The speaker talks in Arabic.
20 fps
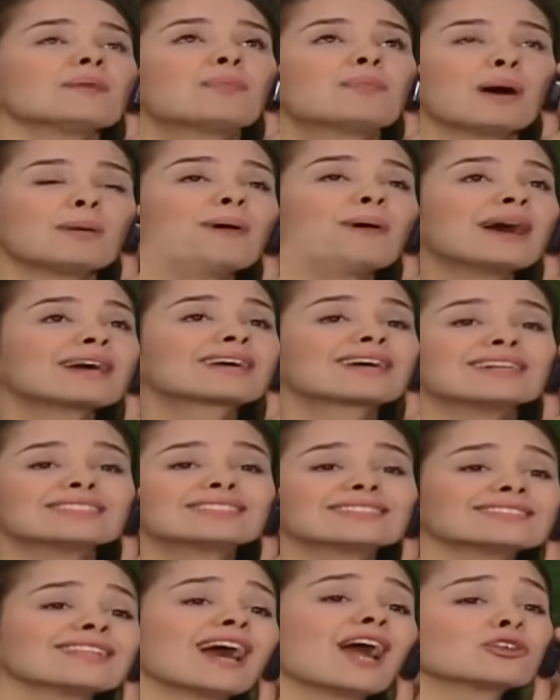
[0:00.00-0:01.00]
بابا
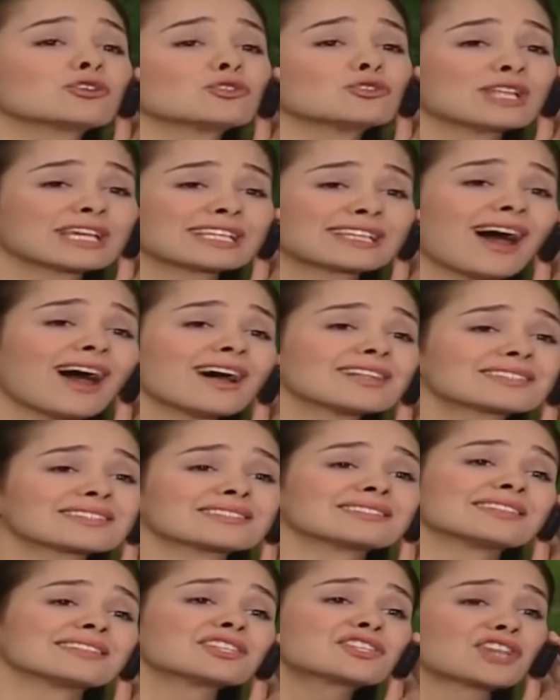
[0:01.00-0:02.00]
متهمين ماما بسرقة
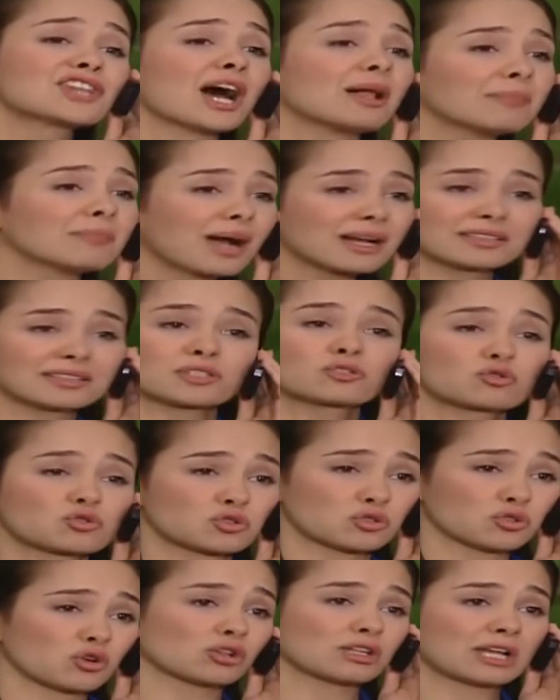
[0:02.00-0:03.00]
الذهب مال يوم
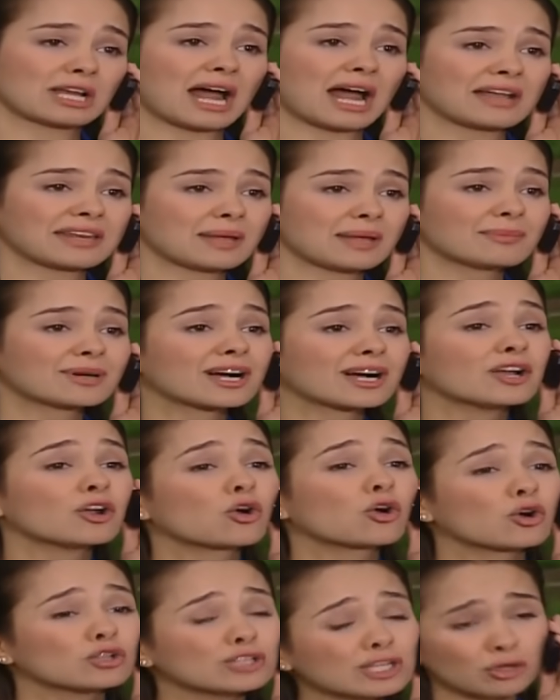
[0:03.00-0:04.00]
العزيمة واخذوها على
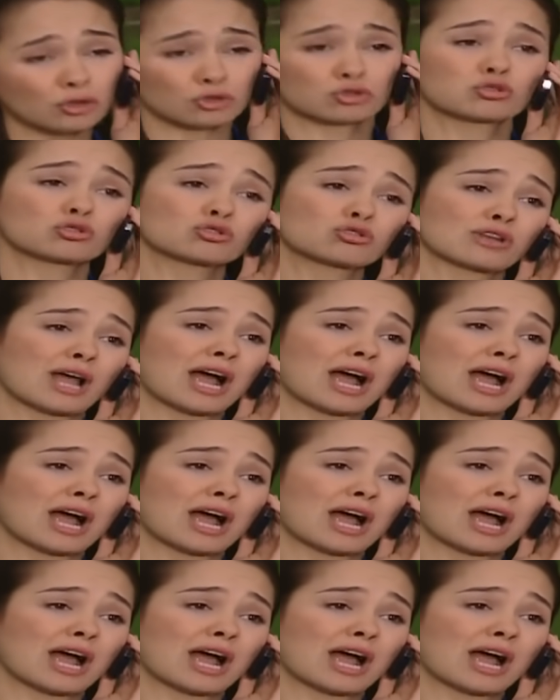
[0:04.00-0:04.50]
المركز